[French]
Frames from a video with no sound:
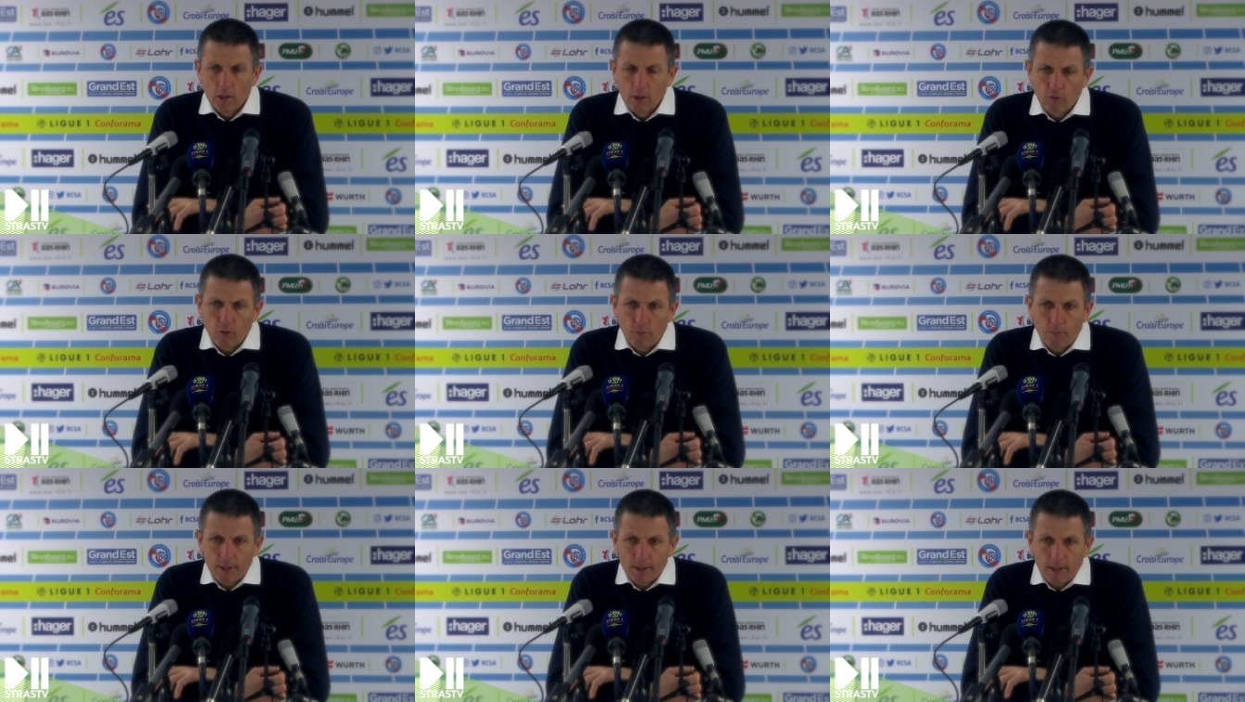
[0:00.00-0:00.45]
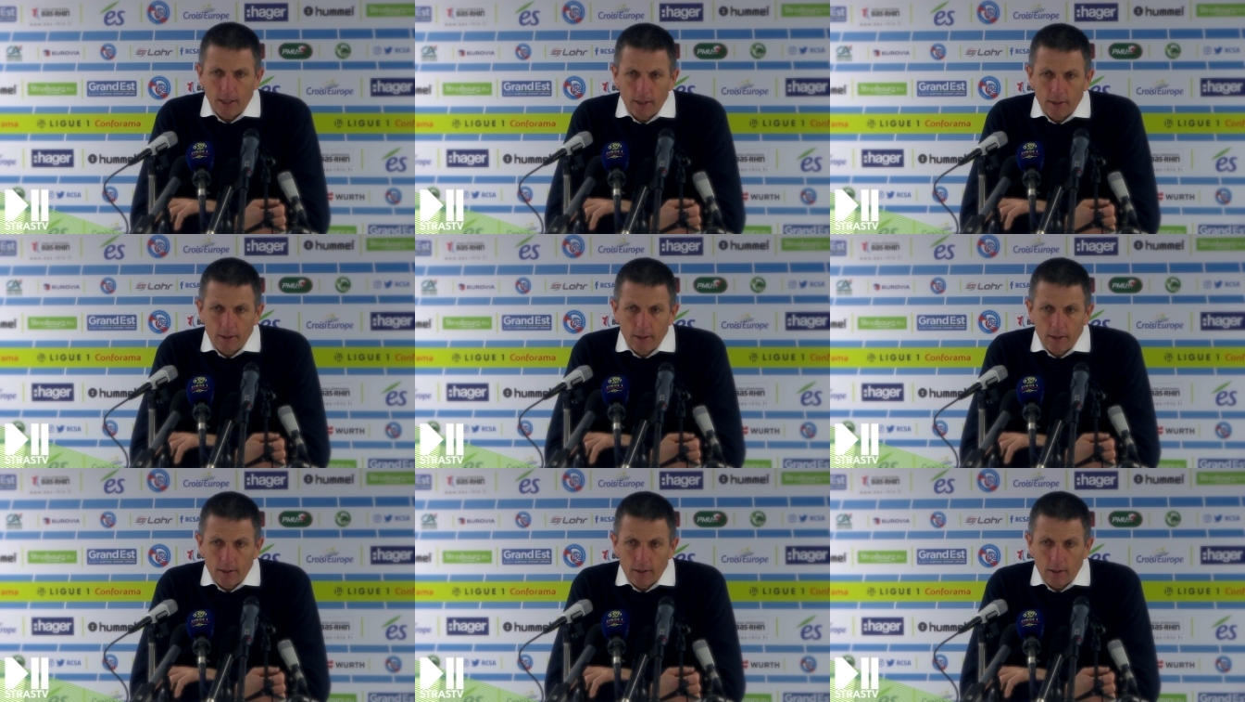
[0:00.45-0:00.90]
faut pas
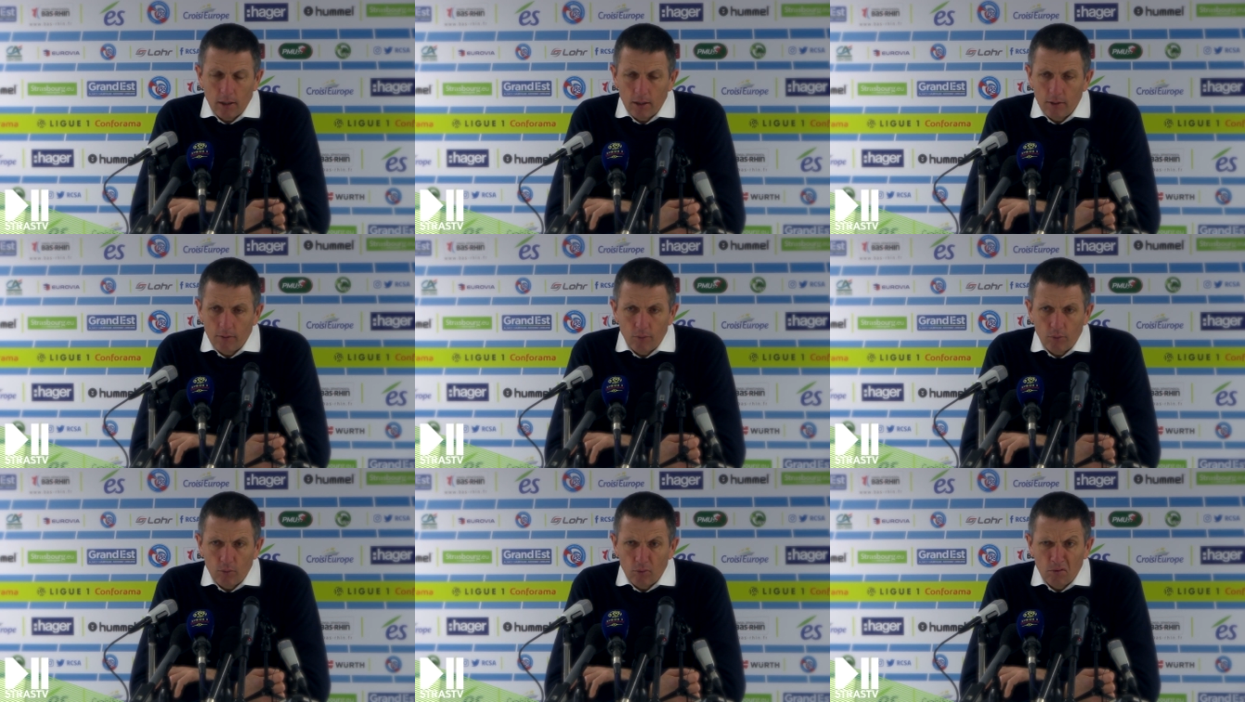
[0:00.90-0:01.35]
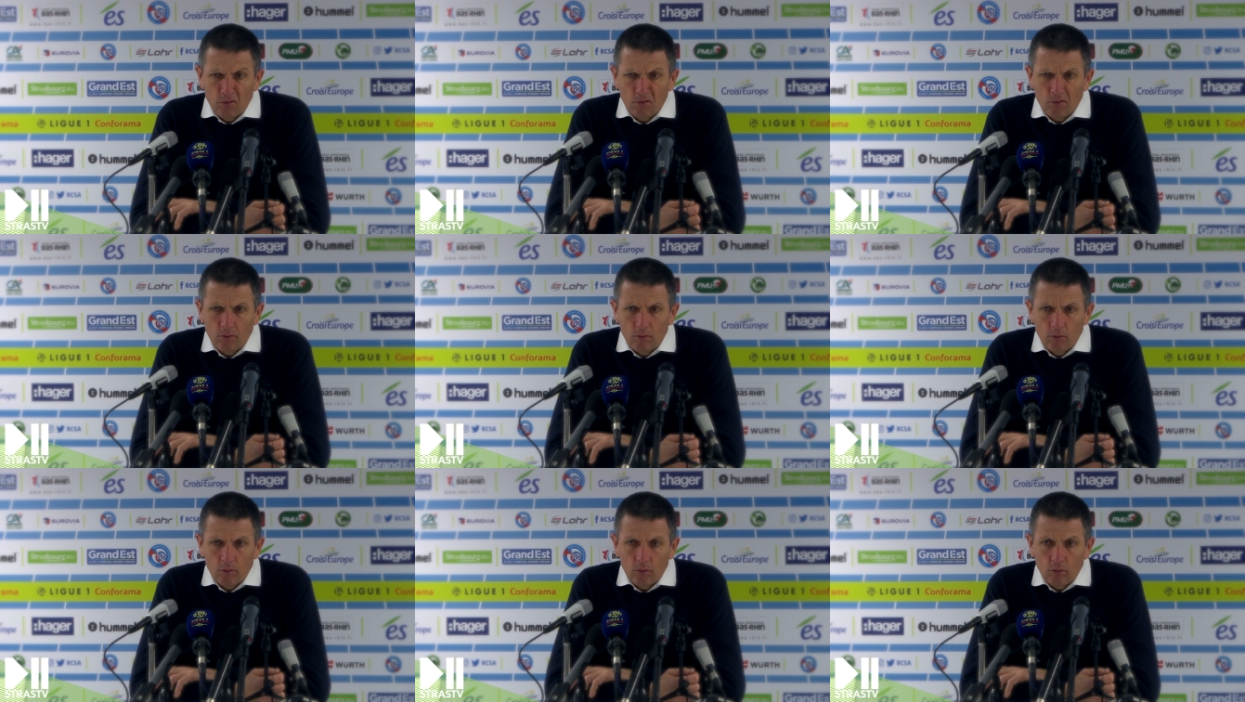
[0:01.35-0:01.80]
s'arrêter à ça. Il faut,
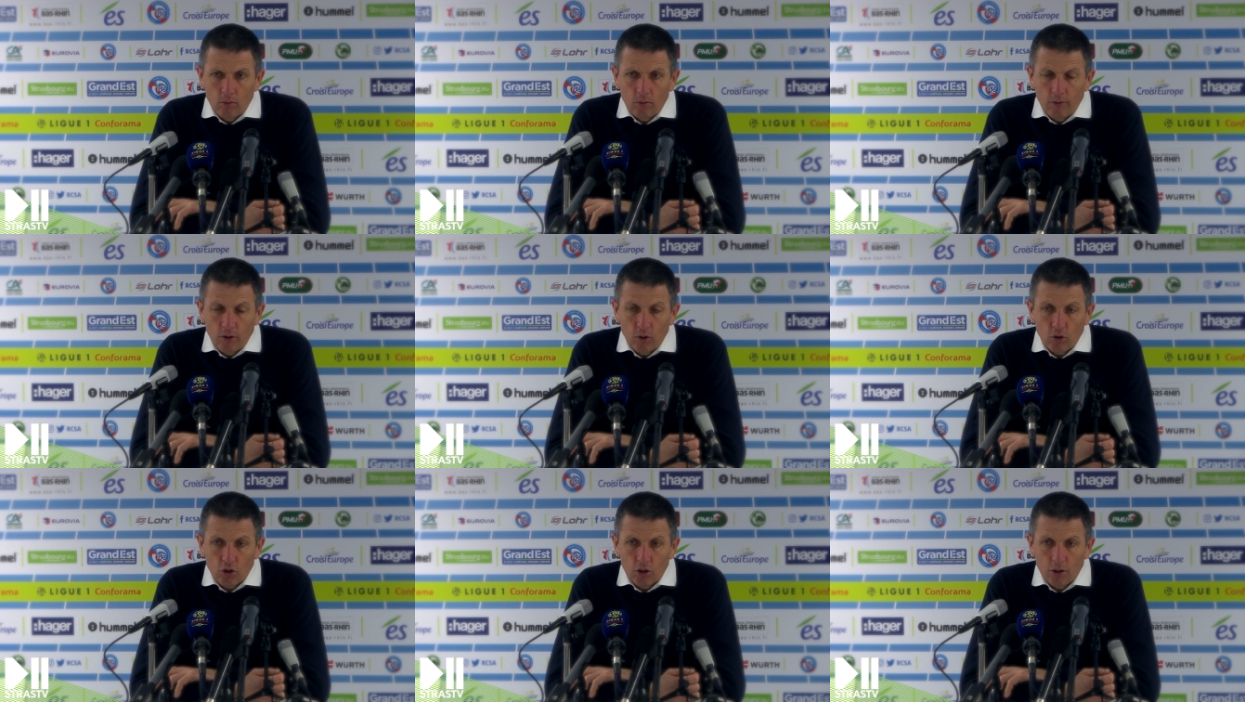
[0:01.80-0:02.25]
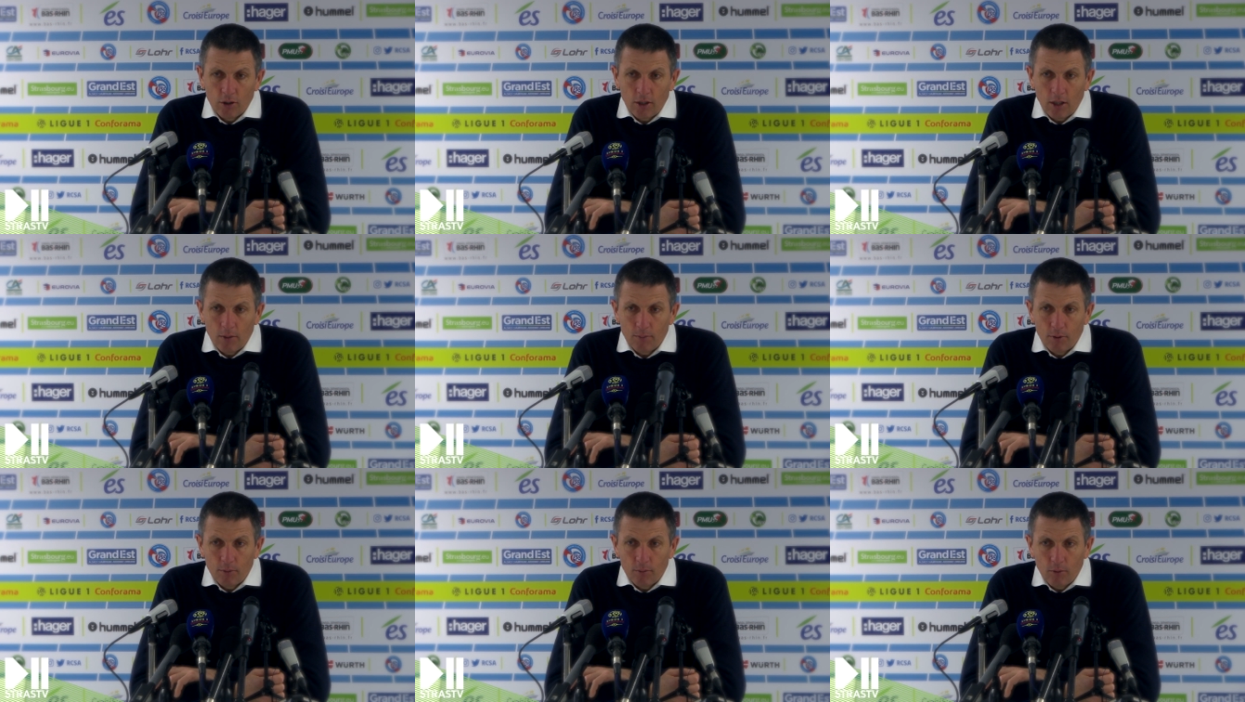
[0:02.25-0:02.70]
on va enchaîner
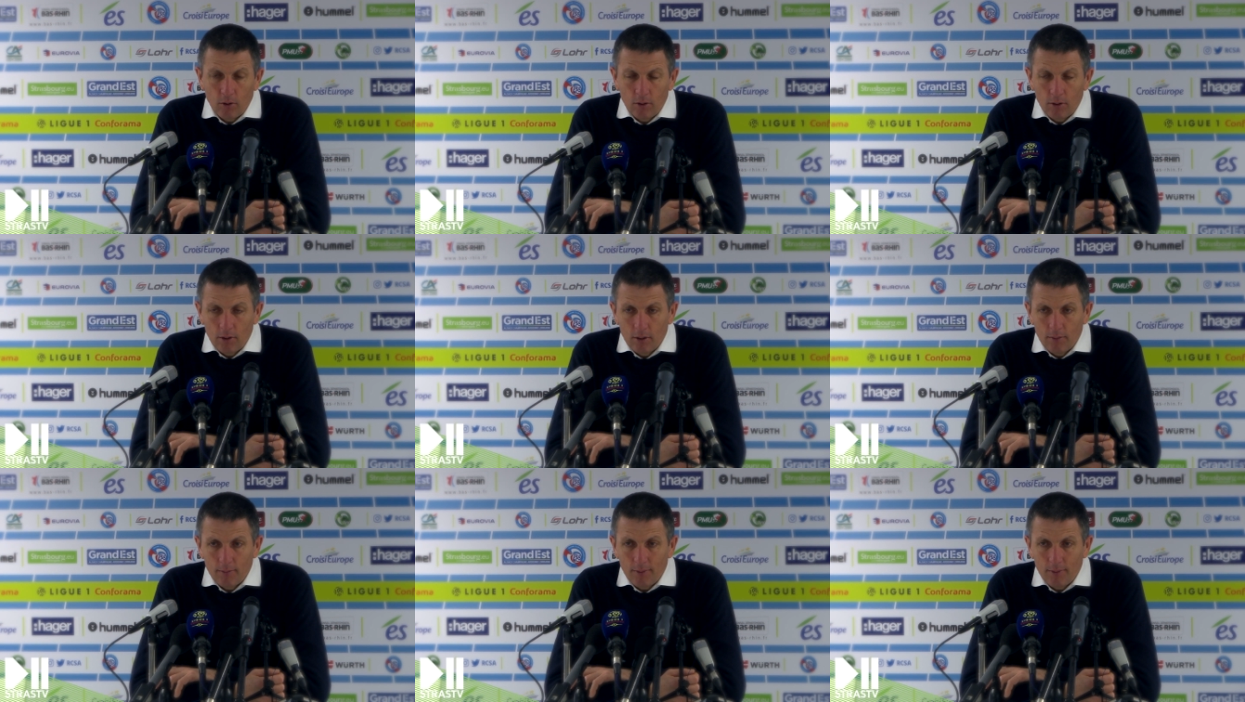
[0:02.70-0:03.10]
rapidement, hein.